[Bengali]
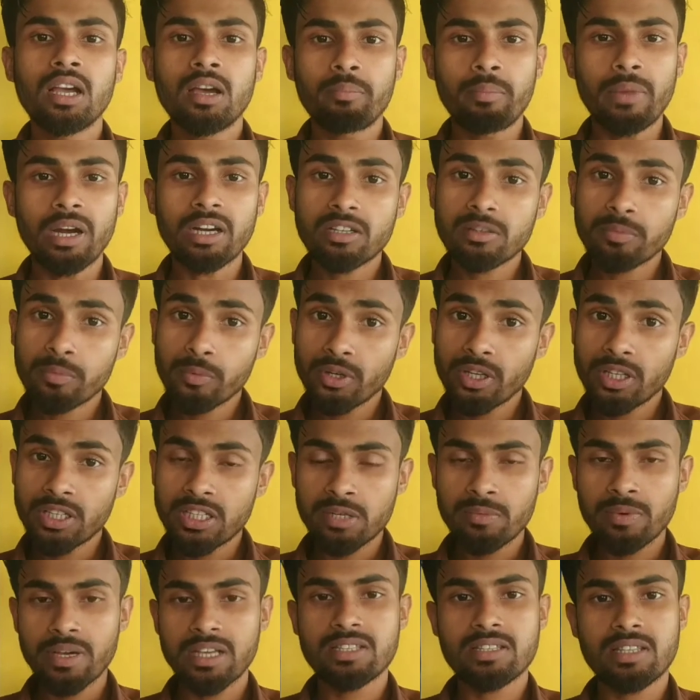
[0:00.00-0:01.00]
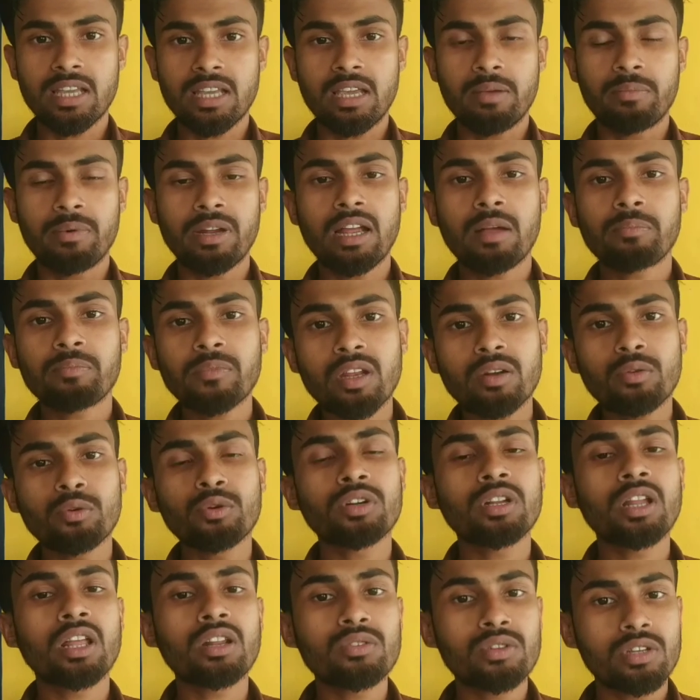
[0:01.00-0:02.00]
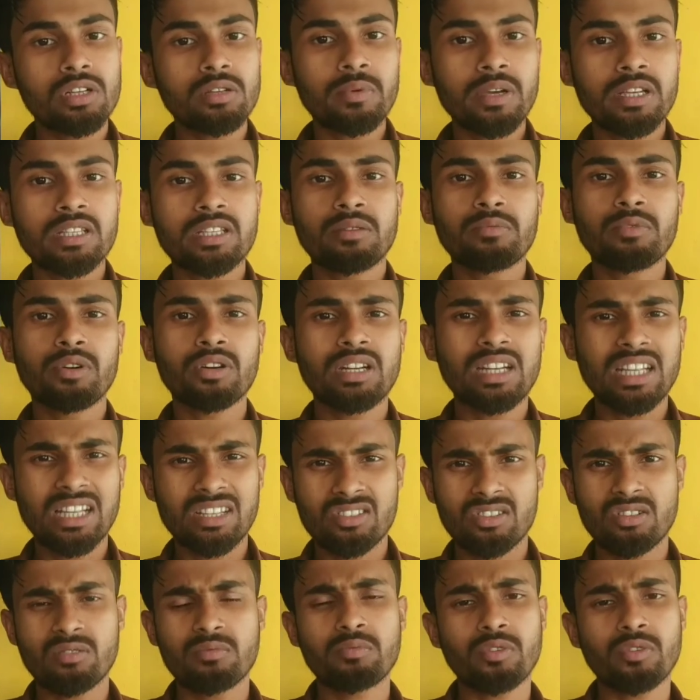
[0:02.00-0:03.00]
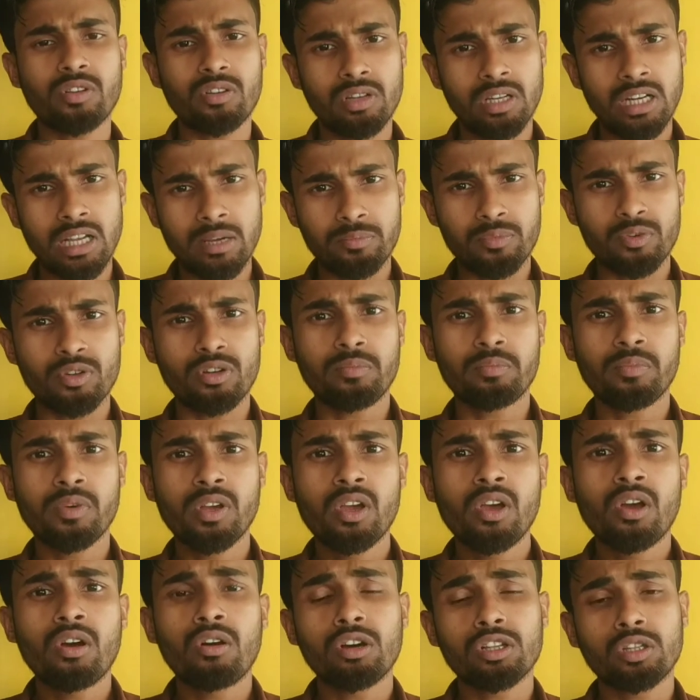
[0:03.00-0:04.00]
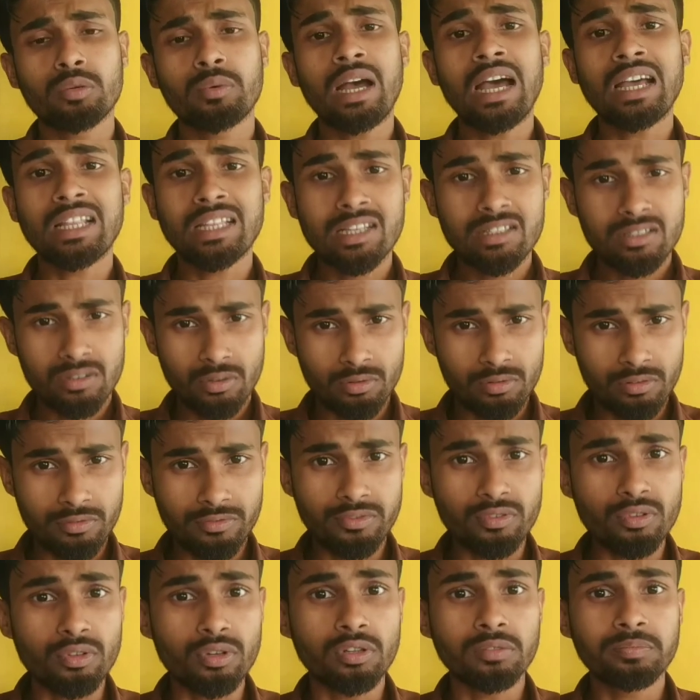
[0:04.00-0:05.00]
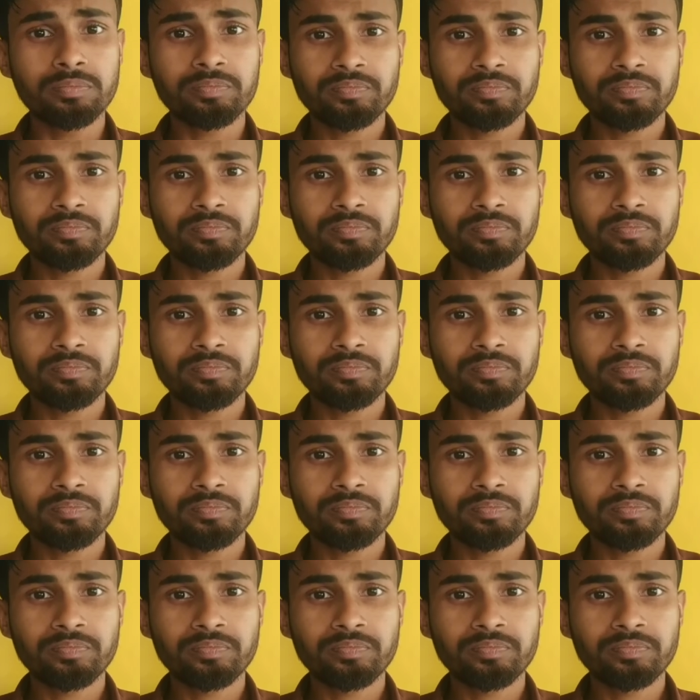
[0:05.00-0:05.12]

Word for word: মাল্টিপল ডিভাইস থেকে মানে আপনার অন্যান্য ডিভাইস যেমন ডেস্কটপ ল্যাপটপ অথবা আদার্স কোনো ফোন